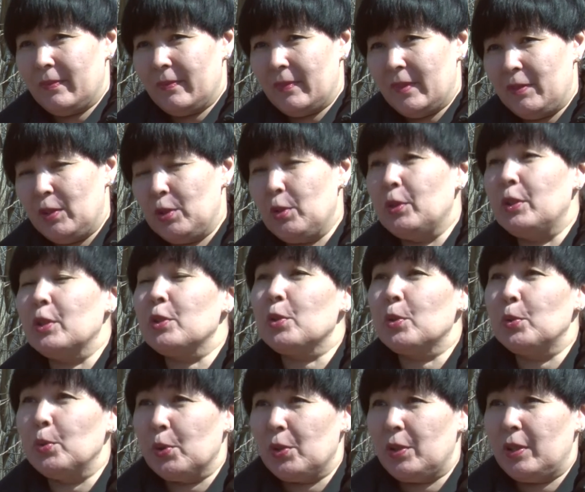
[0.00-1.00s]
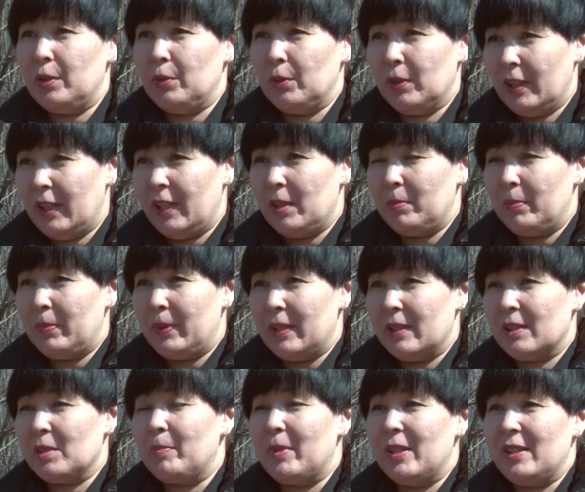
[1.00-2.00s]
ведет экскурсии онлайн по
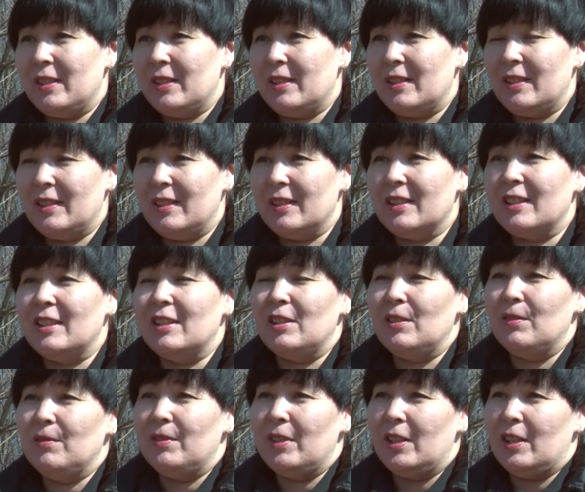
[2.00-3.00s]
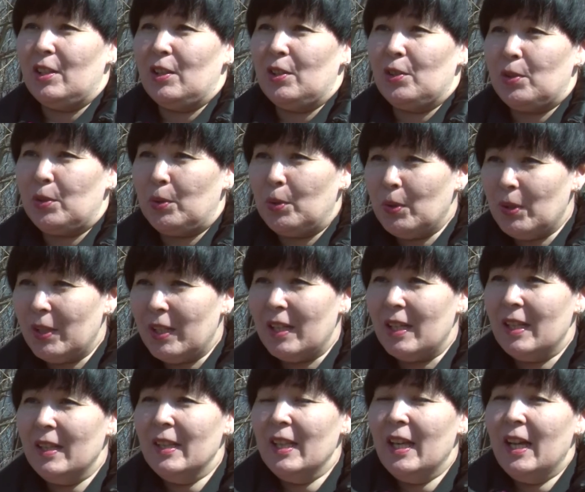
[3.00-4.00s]
экспозиции «Скитим. Вехи
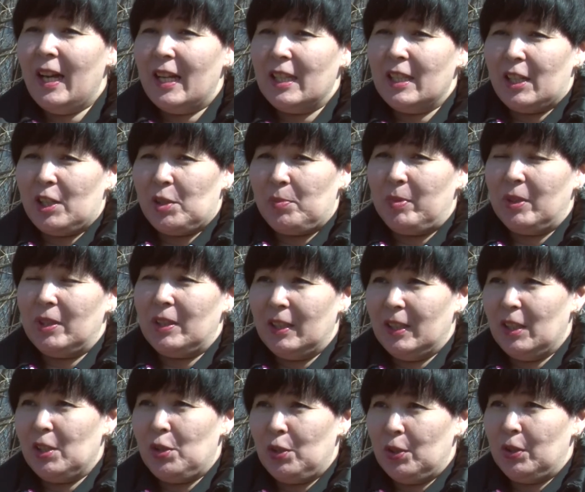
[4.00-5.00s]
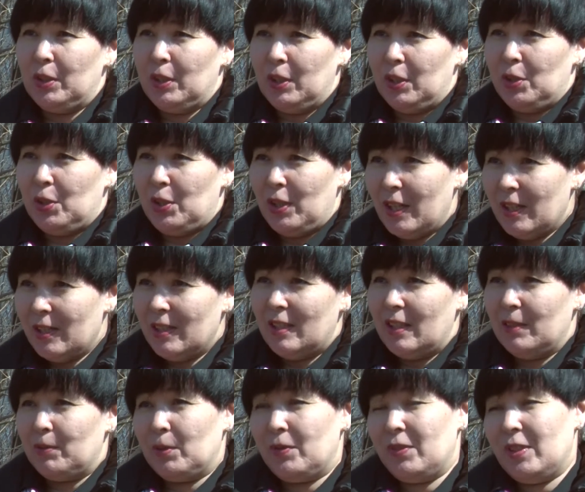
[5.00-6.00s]
истории». Они разбиты на четыре
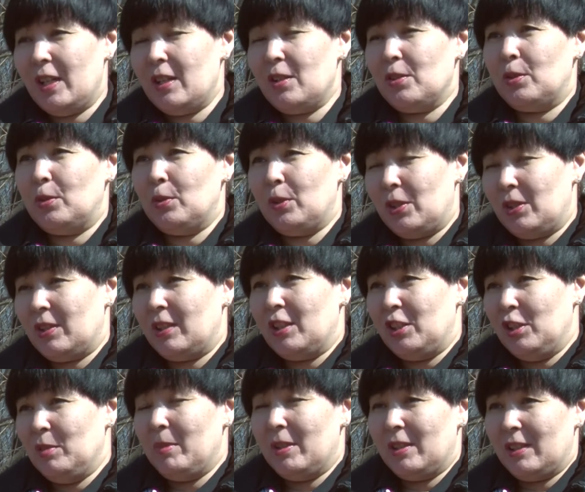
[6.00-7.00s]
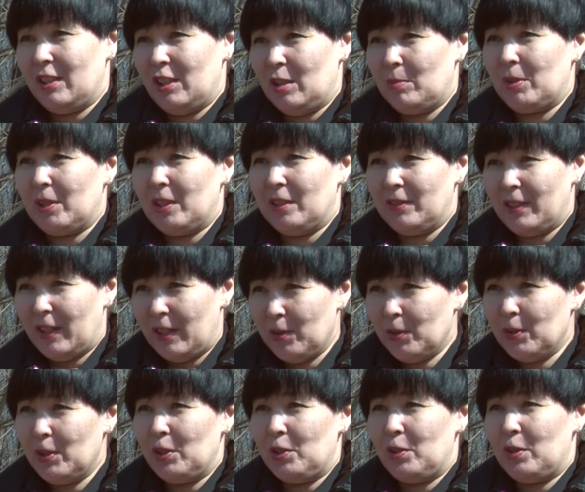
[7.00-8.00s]
части. И вот вся история Скитима и Скитимского
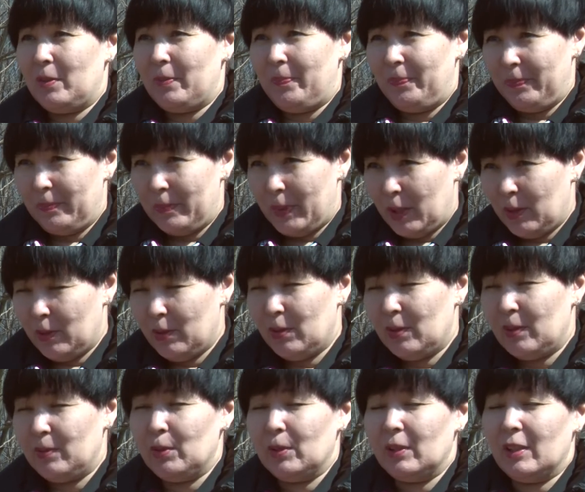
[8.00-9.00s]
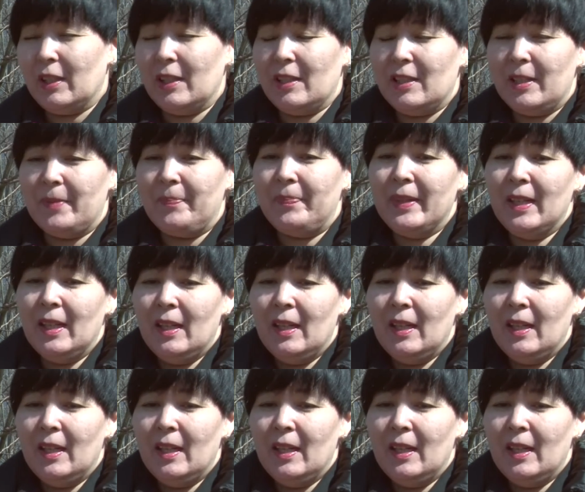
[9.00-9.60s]
района проходит в онлайне.